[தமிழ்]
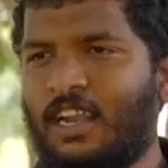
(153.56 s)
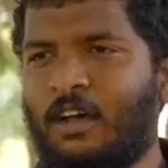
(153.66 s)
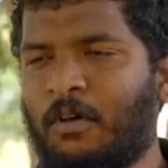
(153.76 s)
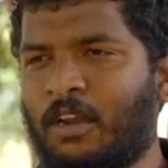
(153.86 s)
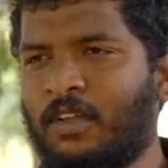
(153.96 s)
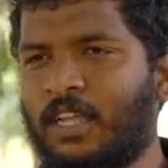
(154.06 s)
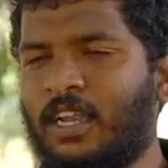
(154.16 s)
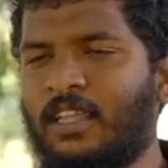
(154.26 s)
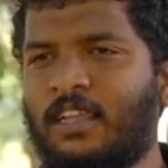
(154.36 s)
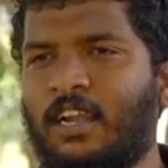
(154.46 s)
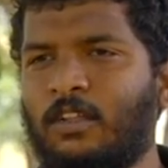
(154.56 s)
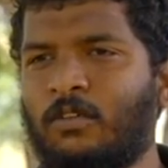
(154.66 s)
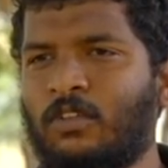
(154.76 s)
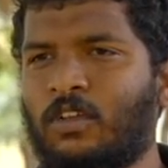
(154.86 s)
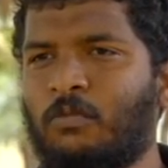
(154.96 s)
நான் மரம் வைக்க என்ன செய்யலாம்னு
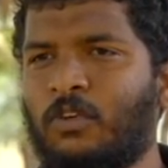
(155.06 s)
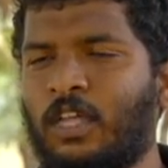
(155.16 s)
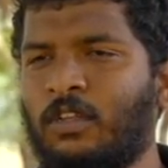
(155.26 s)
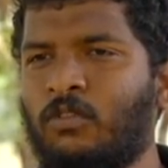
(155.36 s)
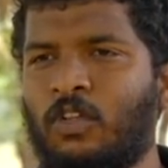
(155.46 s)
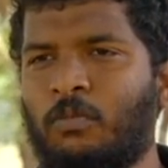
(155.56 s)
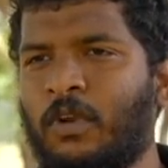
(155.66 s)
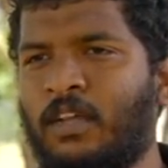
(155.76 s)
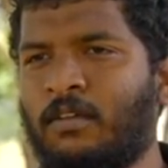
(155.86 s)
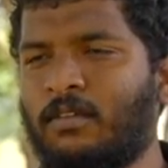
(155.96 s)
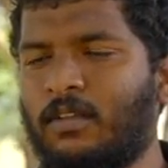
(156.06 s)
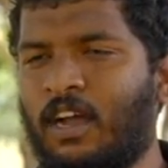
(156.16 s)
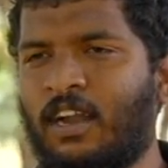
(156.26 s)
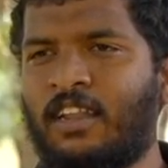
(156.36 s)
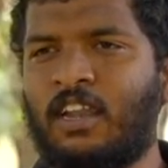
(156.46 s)
யோசிக்கும் போது தான் யூடியூப்பில்
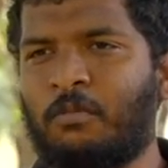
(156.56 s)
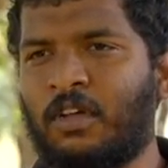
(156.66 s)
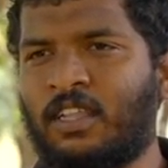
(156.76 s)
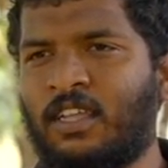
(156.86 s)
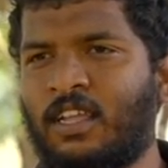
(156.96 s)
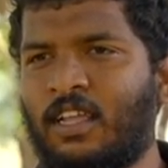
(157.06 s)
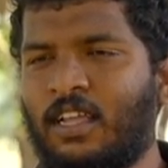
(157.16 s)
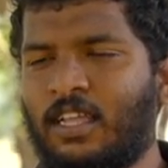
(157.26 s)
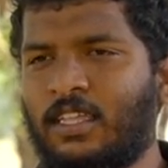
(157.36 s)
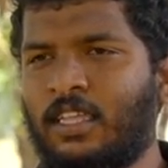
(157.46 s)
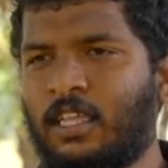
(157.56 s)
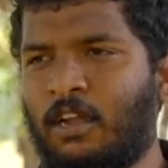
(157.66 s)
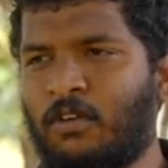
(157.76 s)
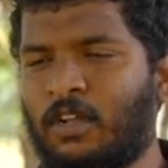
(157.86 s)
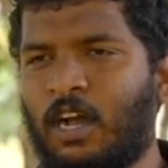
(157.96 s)
ஆன்லைனில் பார்த்தேன்
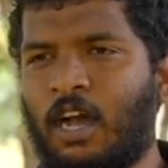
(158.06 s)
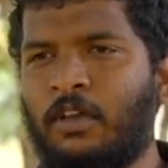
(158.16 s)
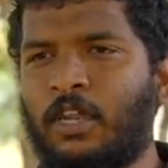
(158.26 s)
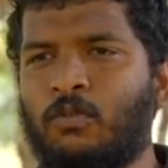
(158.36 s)
ஈஷாவோட காவேரி